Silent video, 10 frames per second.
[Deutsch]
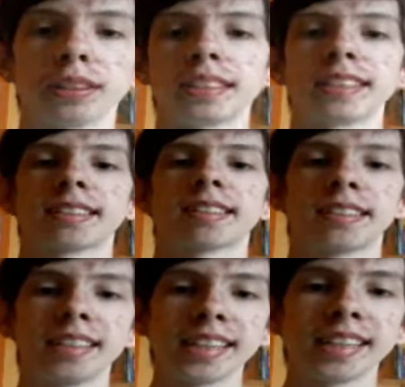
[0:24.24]
Und dieses
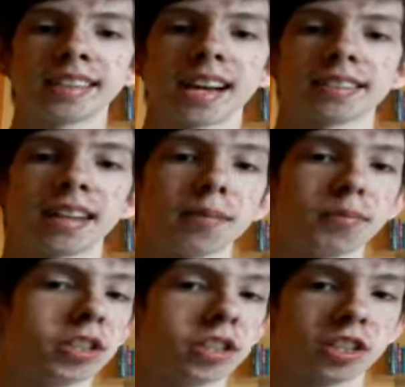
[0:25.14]
Lied, das hat
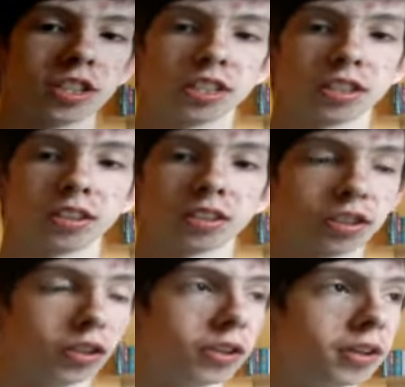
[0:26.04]
mich
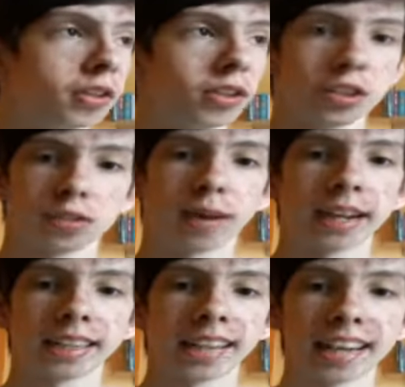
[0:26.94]
schon durch
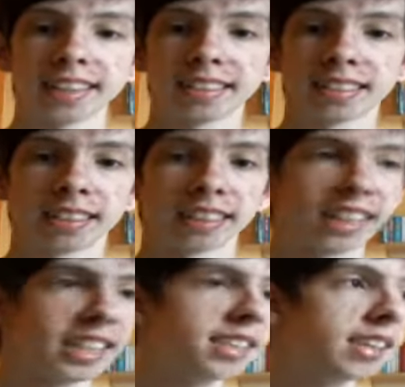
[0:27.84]
meine ganze
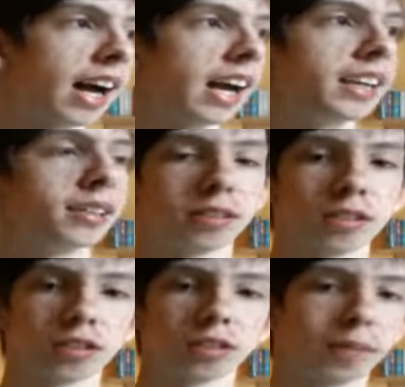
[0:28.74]
Kindheit
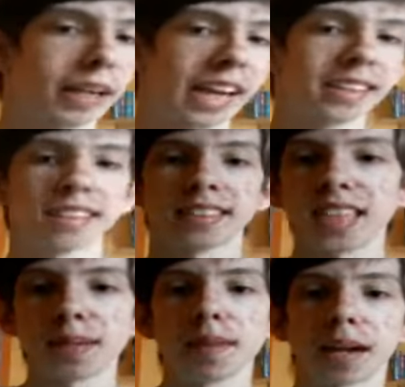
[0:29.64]
und schon mein ganzes
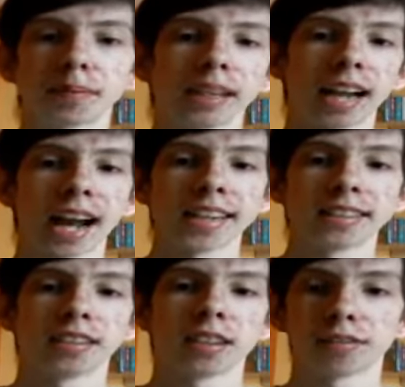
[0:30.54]
Leben lang
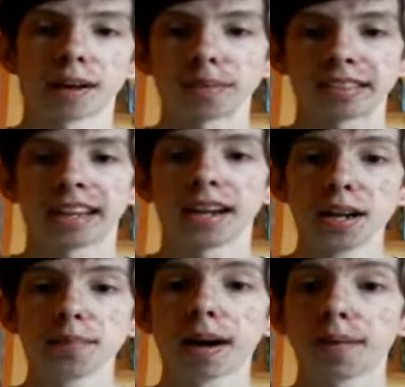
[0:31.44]
begleitet. Das war bisher
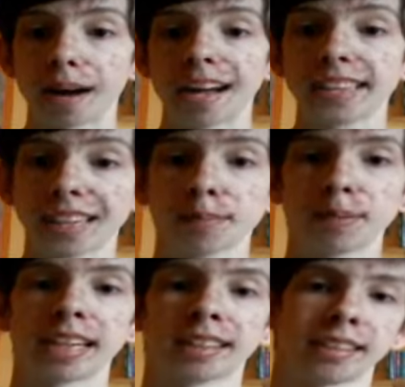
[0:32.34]
immer mein
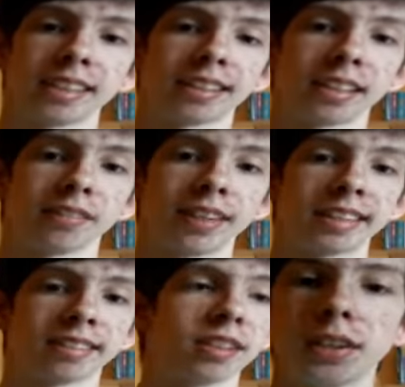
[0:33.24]
Lieblingslied
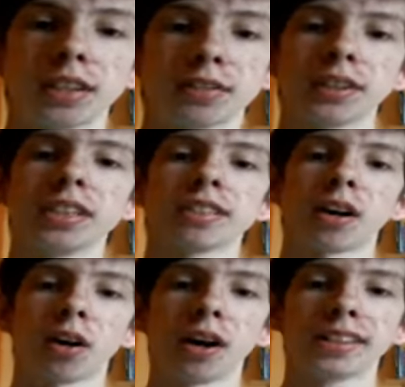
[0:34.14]
gewesen und ich finde es
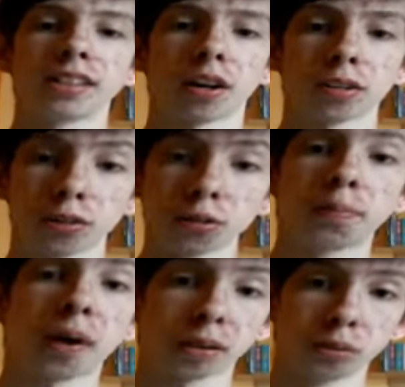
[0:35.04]
auch heute noch
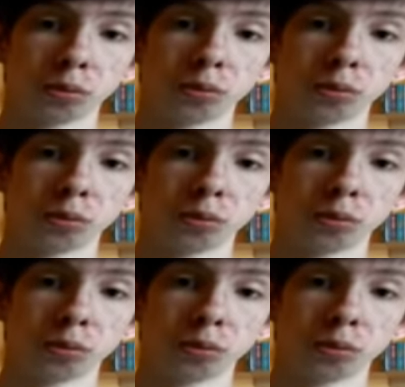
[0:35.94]
super